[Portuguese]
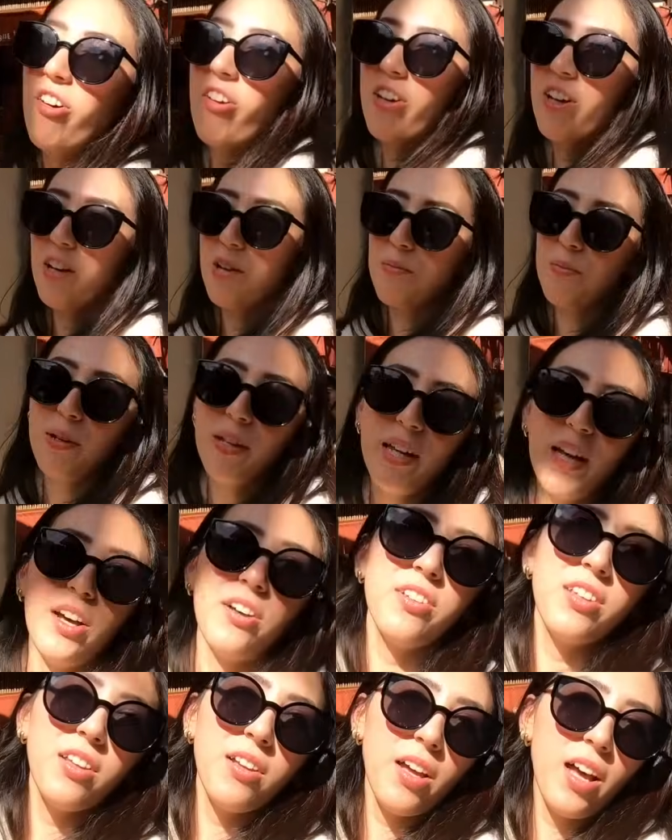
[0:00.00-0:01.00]

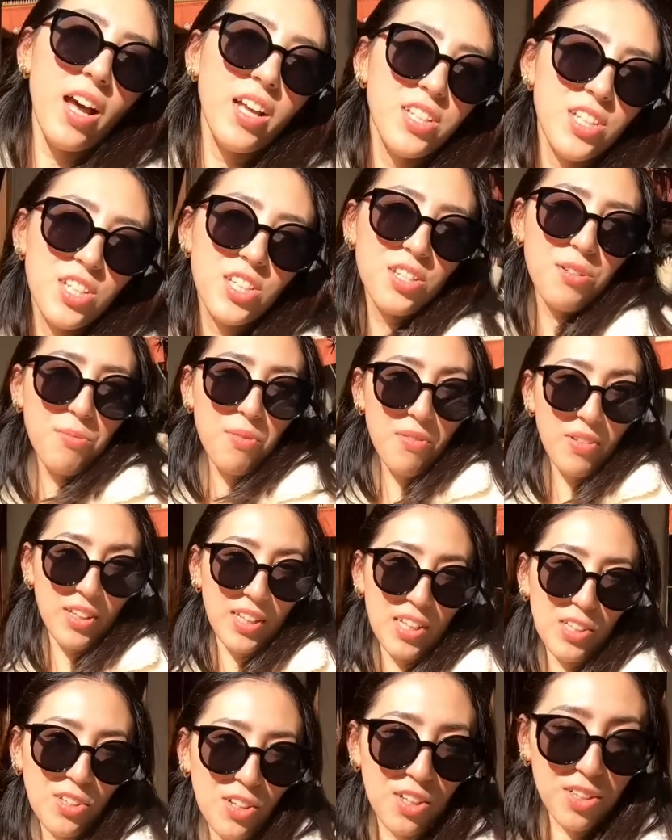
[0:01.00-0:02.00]
Gabriel, tá, a gente também vai
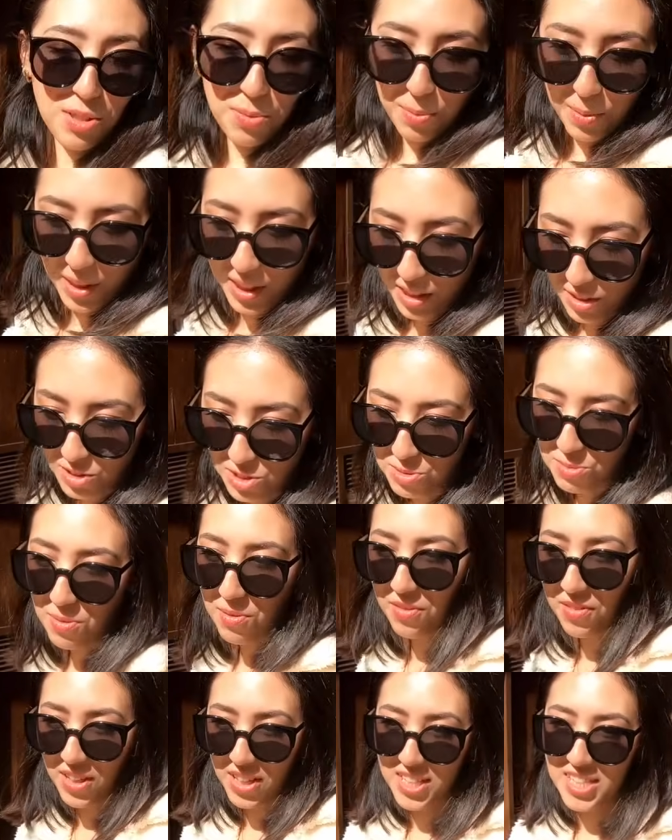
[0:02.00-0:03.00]
dar nota, porque da
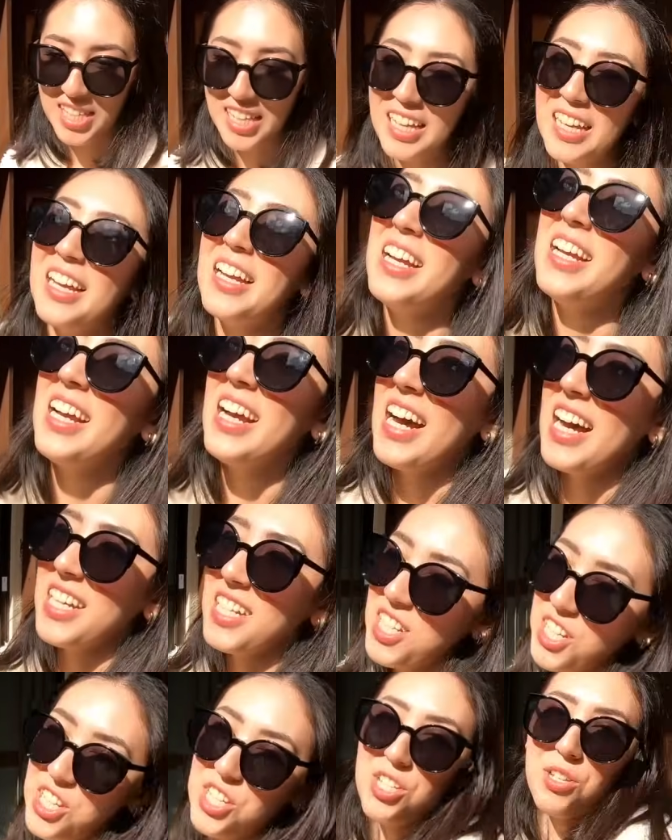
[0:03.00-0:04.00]
última vez
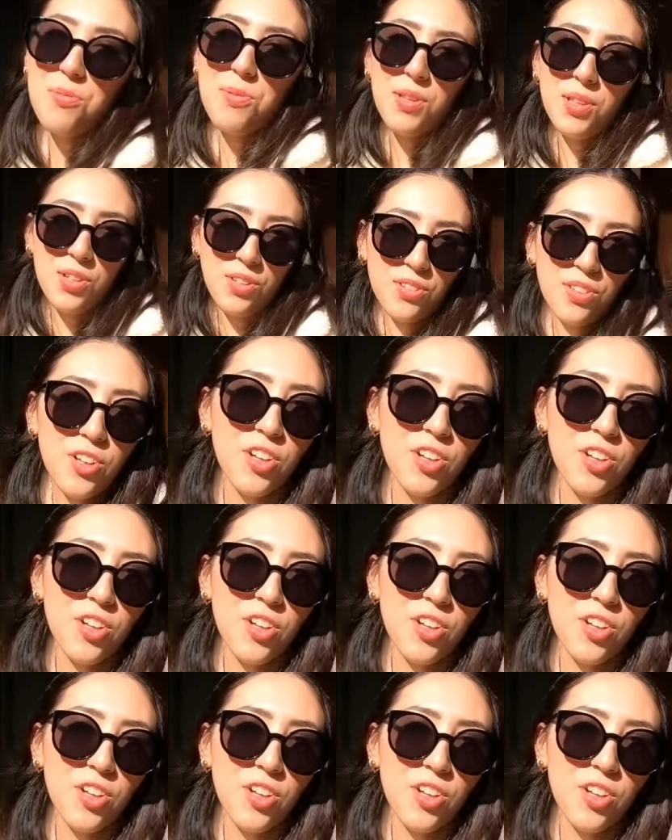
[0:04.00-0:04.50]
a gente também deu